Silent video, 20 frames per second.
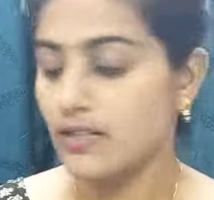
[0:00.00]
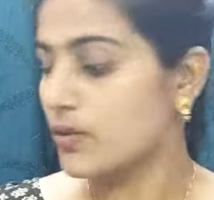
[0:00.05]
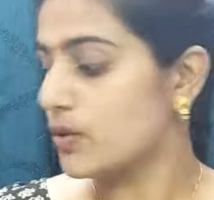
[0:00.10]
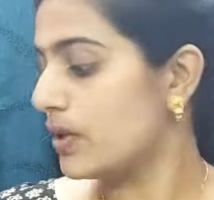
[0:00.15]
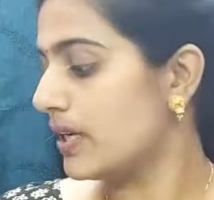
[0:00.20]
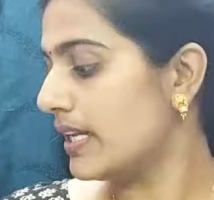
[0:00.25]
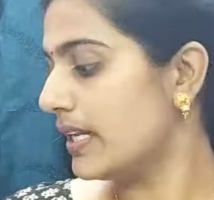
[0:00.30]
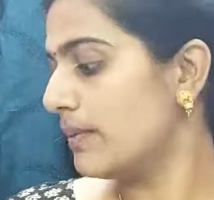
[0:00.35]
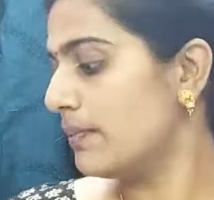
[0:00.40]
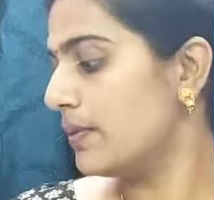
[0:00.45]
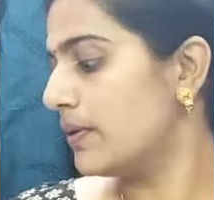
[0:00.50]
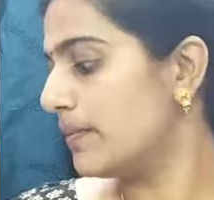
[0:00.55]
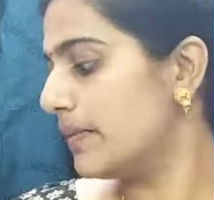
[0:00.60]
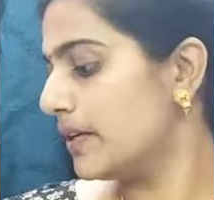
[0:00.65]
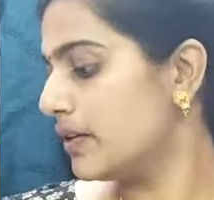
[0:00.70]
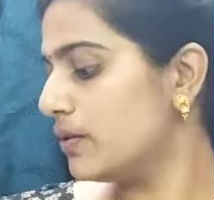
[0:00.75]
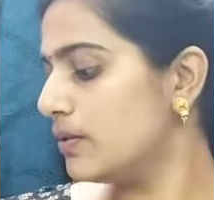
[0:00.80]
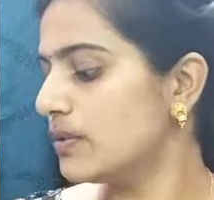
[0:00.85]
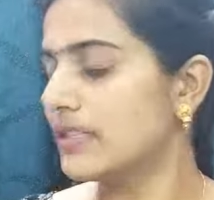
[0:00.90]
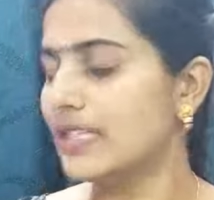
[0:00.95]
సో నేను ఇప్పుడు
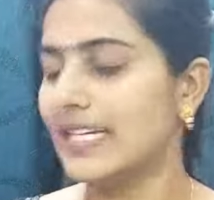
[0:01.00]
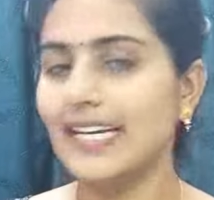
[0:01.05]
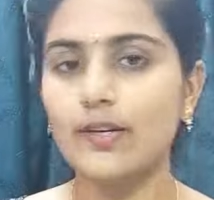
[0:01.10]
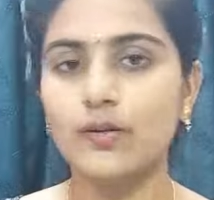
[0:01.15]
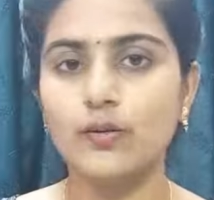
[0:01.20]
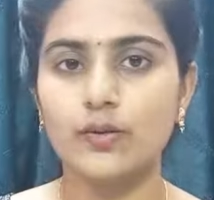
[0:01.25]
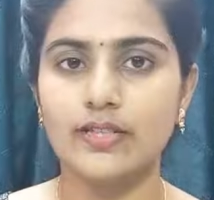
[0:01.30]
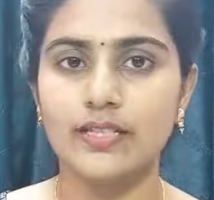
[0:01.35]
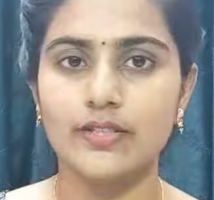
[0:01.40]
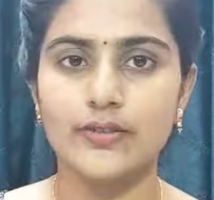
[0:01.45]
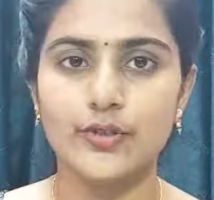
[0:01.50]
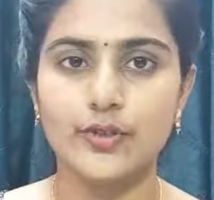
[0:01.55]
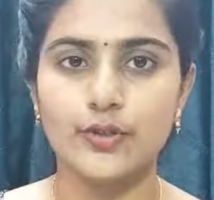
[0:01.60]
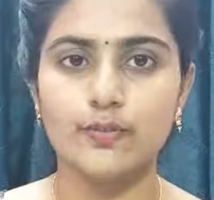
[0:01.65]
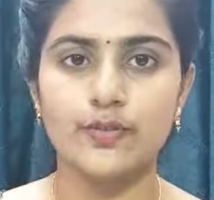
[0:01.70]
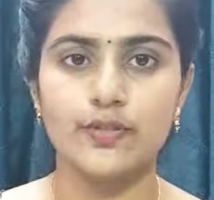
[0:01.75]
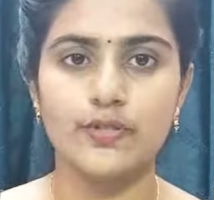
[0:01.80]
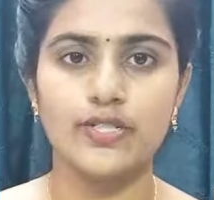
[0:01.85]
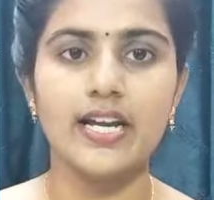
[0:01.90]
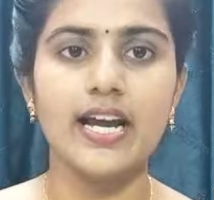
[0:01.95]
మీకు త్రీ కుర్తీస్
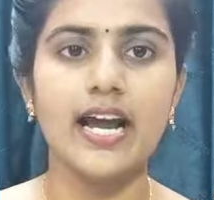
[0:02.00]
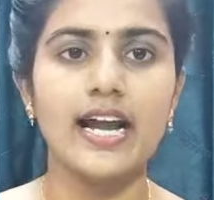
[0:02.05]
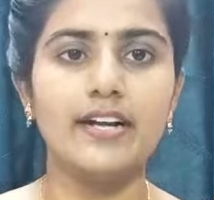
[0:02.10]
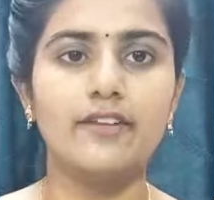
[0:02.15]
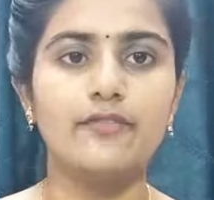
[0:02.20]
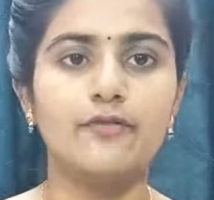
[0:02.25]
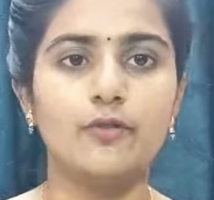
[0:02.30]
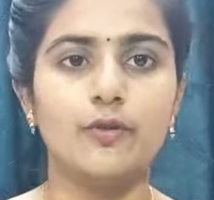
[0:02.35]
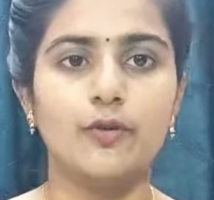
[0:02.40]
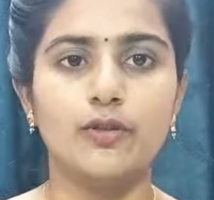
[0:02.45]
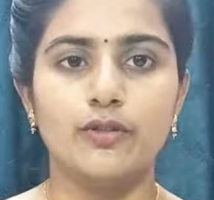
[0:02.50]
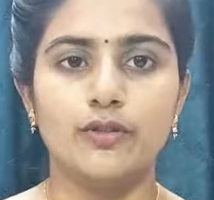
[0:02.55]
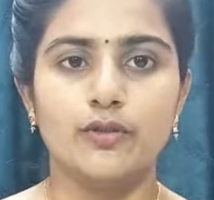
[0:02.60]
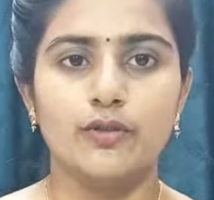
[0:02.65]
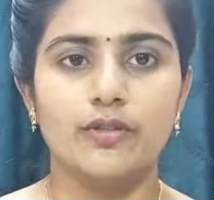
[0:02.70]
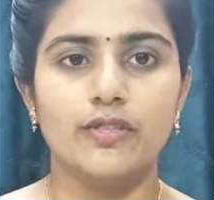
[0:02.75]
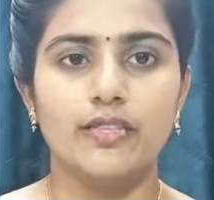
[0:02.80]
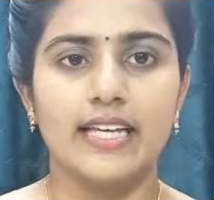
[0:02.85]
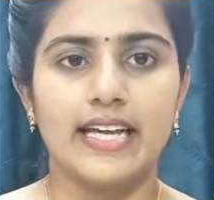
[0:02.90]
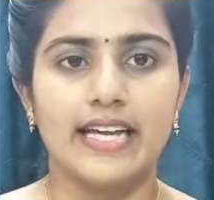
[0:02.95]
చూపించా అండ్ ఫోర్త్
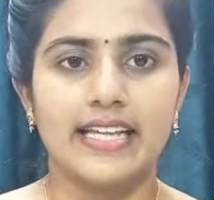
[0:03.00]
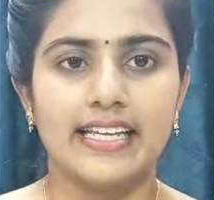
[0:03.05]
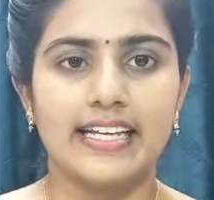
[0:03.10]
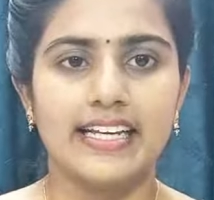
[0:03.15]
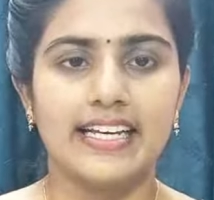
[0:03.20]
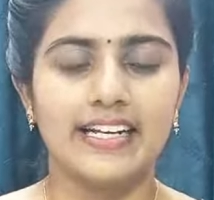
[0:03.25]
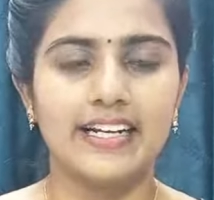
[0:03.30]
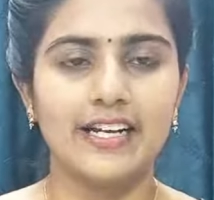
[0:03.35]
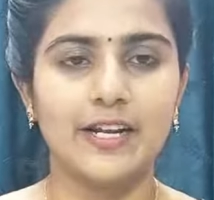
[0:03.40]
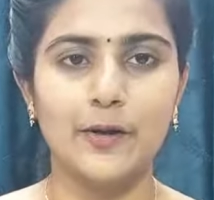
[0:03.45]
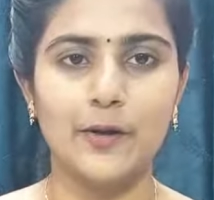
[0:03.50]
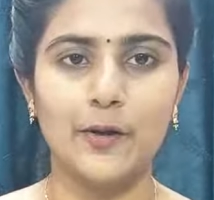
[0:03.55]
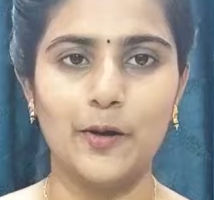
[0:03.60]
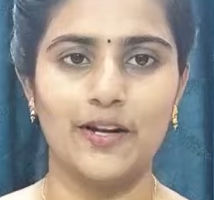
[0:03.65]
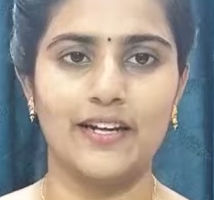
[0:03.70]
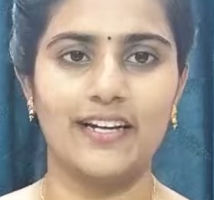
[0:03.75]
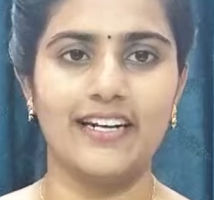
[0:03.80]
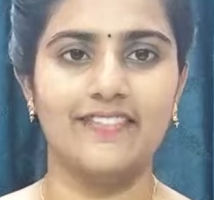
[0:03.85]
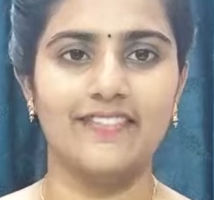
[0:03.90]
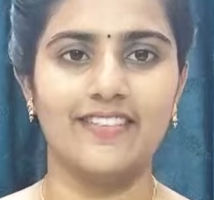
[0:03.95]
కుర్తీ అయితే కనుక నేను
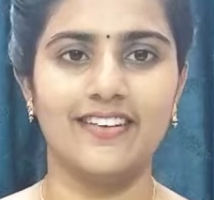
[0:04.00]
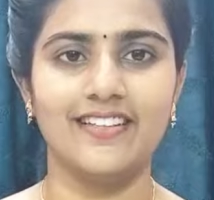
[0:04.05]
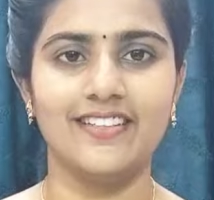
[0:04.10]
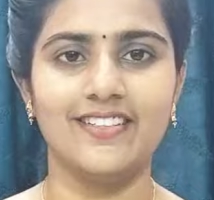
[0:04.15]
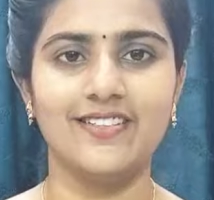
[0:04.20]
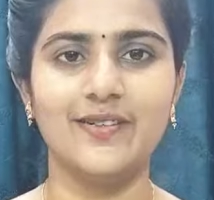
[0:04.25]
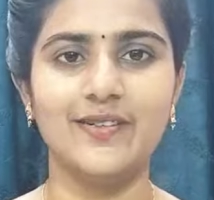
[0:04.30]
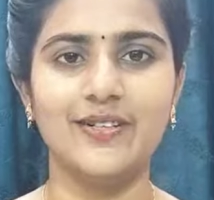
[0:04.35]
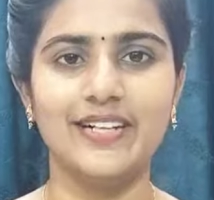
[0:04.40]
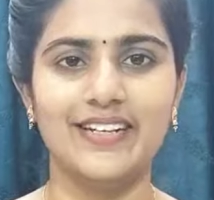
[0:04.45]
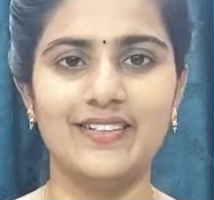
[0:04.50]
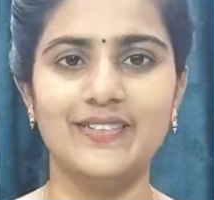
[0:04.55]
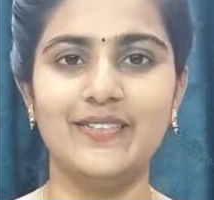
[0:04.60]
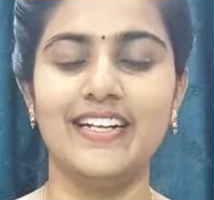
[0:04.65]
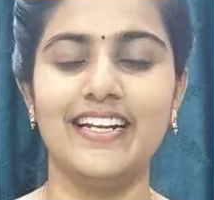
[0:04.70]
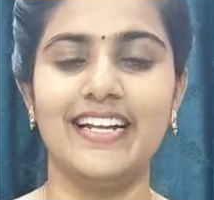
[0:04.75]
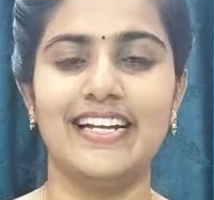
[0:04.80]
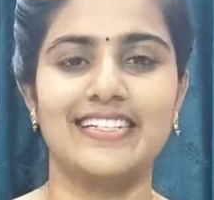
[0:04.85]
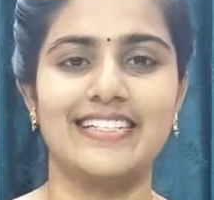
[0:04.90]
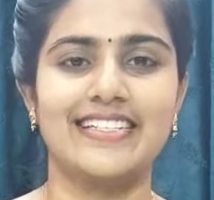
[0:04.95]
ఆల్రెడీ వేసుకున్నాను
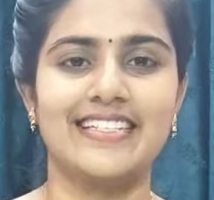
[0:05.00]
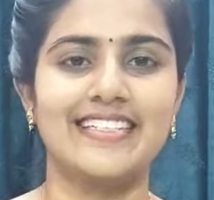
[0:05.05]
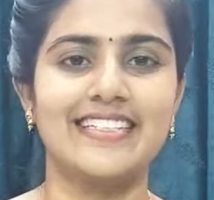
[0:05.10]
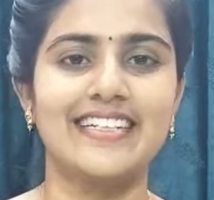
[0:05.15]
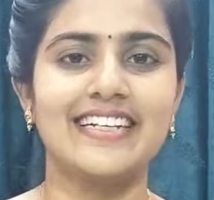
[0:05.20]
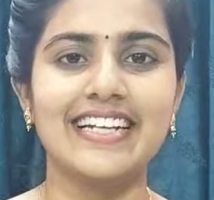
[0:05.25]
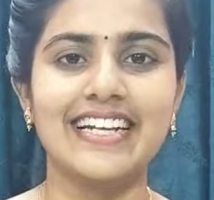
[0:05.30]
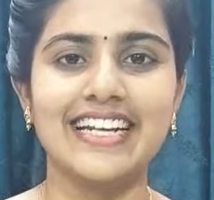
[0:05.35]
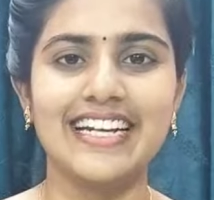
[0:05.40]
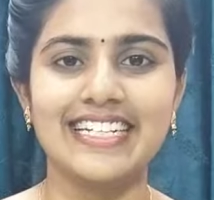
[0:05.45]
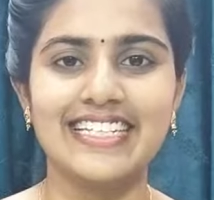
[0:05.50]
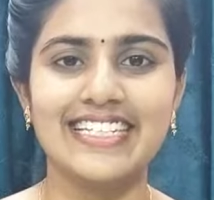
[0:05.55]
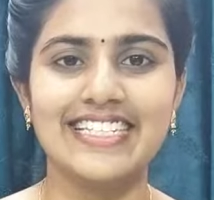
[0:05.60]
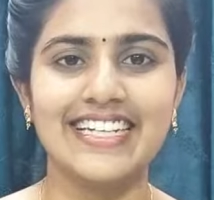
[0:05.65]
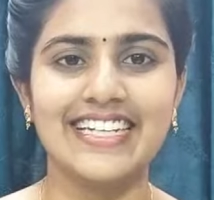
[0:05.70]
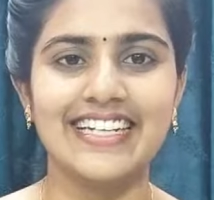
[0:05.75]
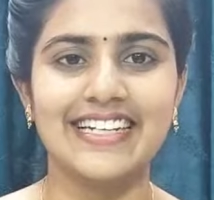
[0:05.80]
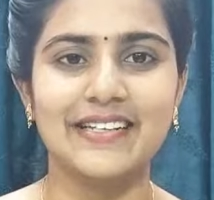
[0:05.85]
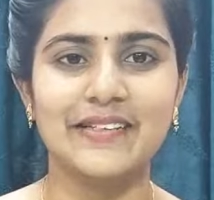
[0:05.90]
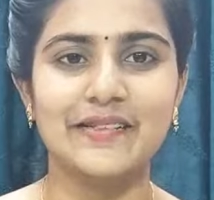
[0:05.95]
నేను అస్సలు లేట్
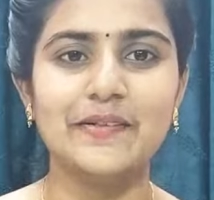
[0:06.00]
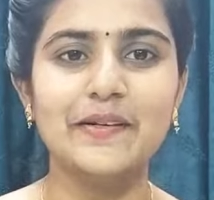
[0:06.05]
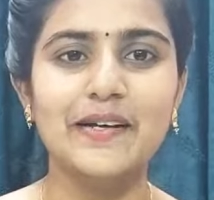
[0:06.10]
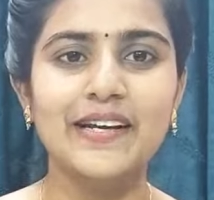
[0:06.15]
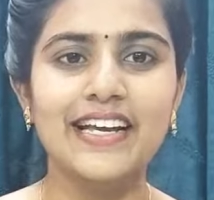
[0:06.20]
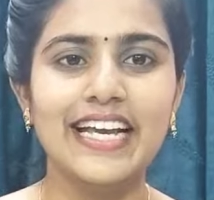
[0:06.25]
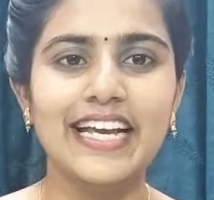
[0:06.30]
చేయలేదు